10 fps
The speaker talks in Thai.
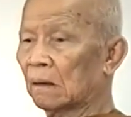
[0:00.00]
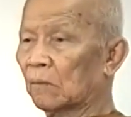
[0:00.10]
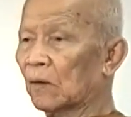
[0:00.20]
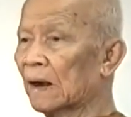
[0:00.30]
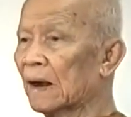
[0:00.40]

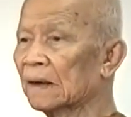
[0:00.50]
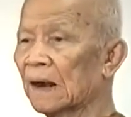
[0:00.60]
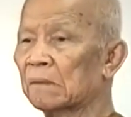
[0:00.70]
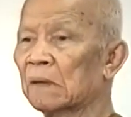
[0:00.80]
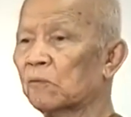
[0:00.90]
เพราะงั้น
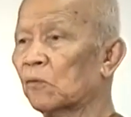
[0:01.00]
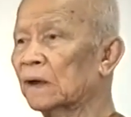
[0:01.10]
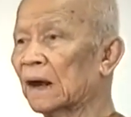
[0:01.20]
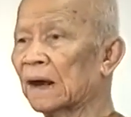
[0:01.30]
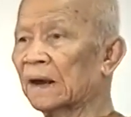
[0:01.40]
ใครมาพูด
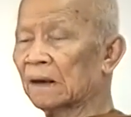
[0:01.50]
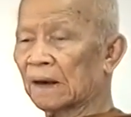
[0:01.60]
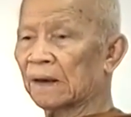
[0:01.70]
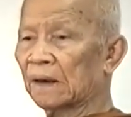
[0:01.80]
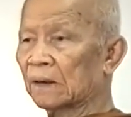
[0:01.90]
ยังไงยัง
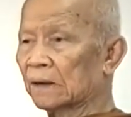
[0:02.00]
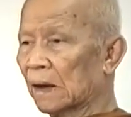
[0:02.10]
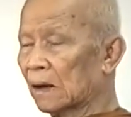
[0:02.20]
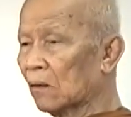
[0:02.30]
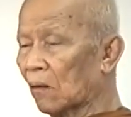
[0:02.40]
ไง
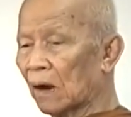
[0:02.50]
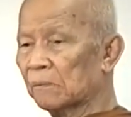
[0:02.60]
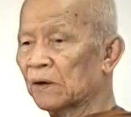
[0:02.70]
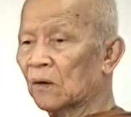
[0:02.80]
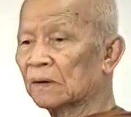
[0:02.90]
จะขอให้
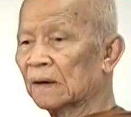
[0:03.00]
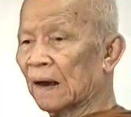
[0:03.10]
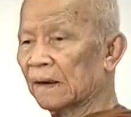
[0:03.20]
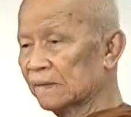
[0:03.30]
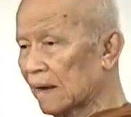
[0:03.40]
พี่น้องทั้งห
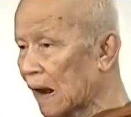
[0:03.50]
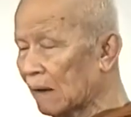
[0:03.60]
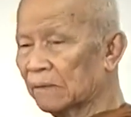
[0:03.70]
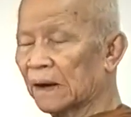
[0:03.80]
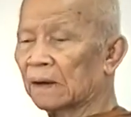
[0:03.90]
ลาย ทรา
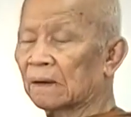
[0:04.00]
บใน